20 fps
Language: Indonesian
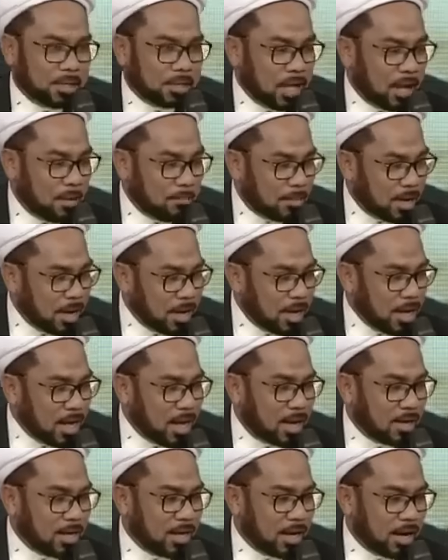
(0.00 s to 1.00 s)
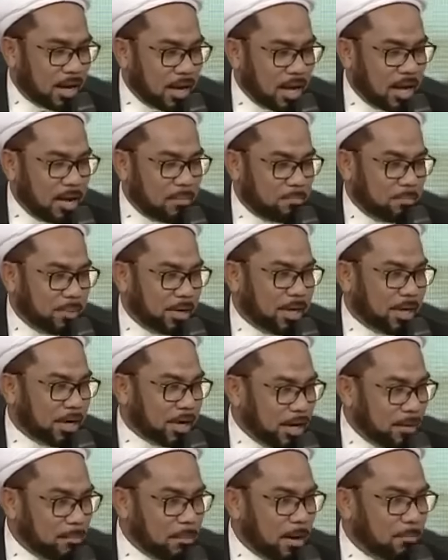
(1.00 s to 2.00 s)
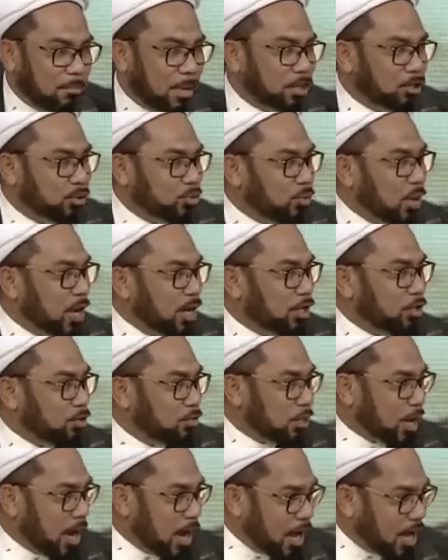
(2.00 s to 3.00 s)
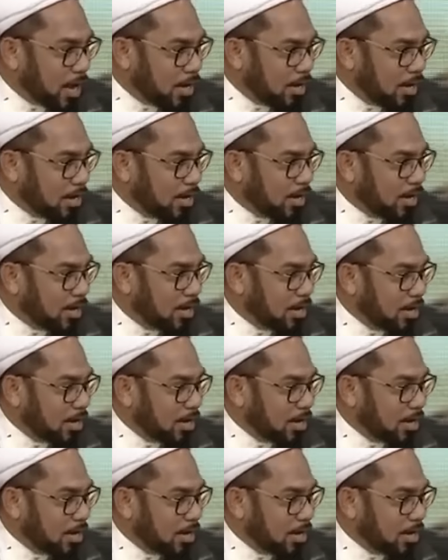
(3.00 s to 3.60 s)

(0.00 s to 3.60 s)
pertama adalah penerima bantuan iuran,